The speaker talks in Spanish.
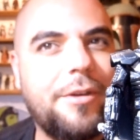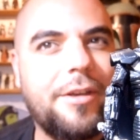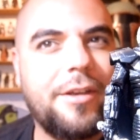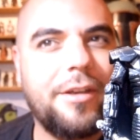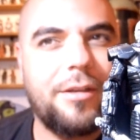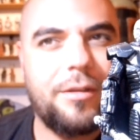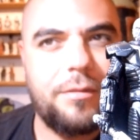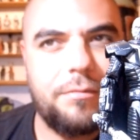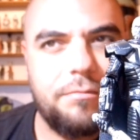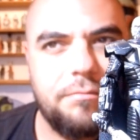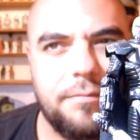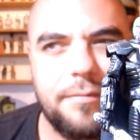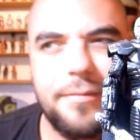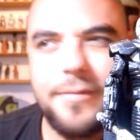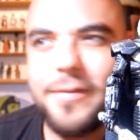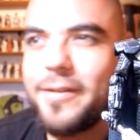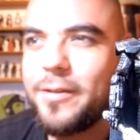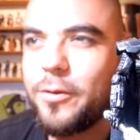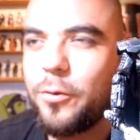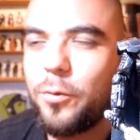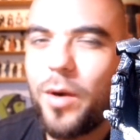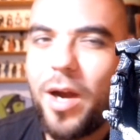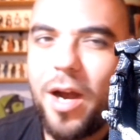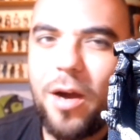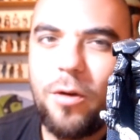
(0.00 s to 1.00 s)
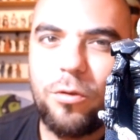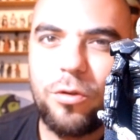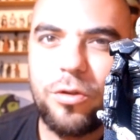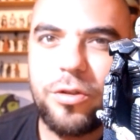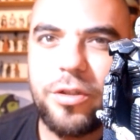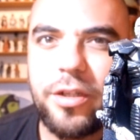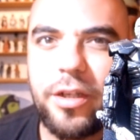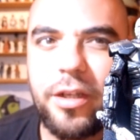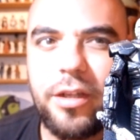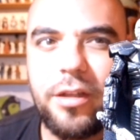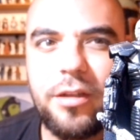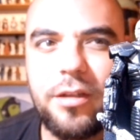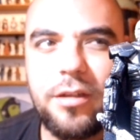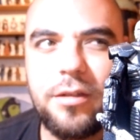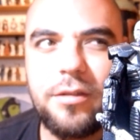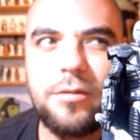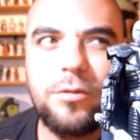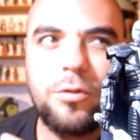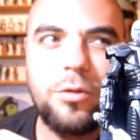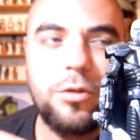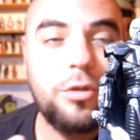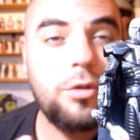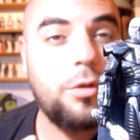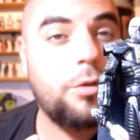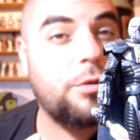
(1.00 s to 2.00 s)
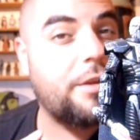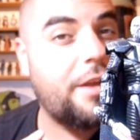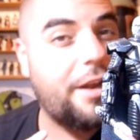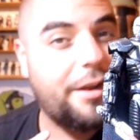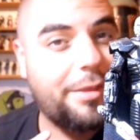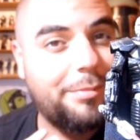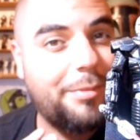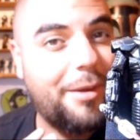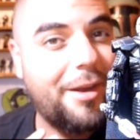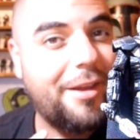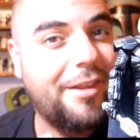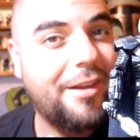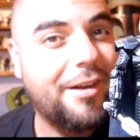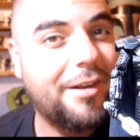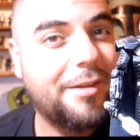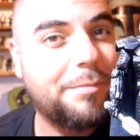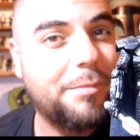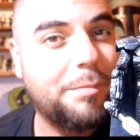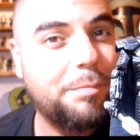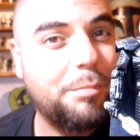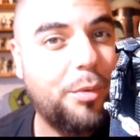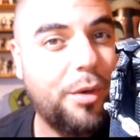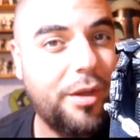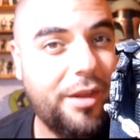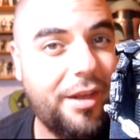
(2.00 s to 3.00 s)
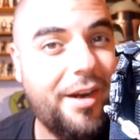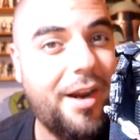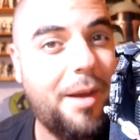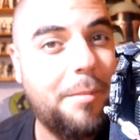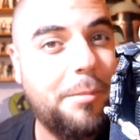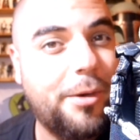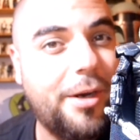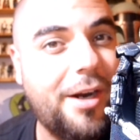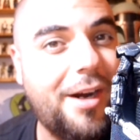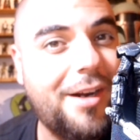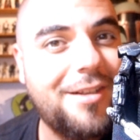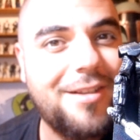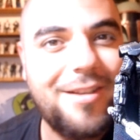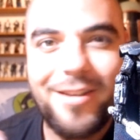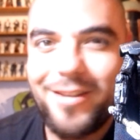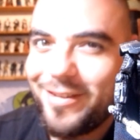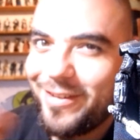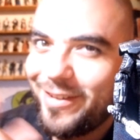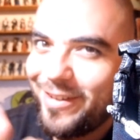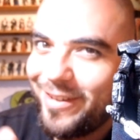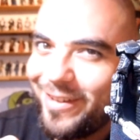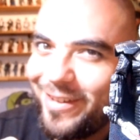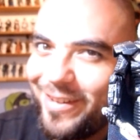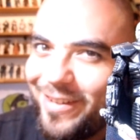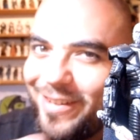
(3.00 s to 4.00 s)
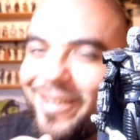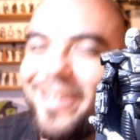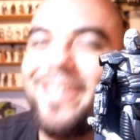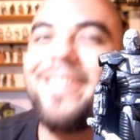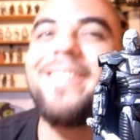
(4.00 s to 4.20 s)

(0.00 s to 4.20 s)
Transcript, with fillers: que, wow, los Sith, no solo Darth Vader puede enamorarse. ¿eh?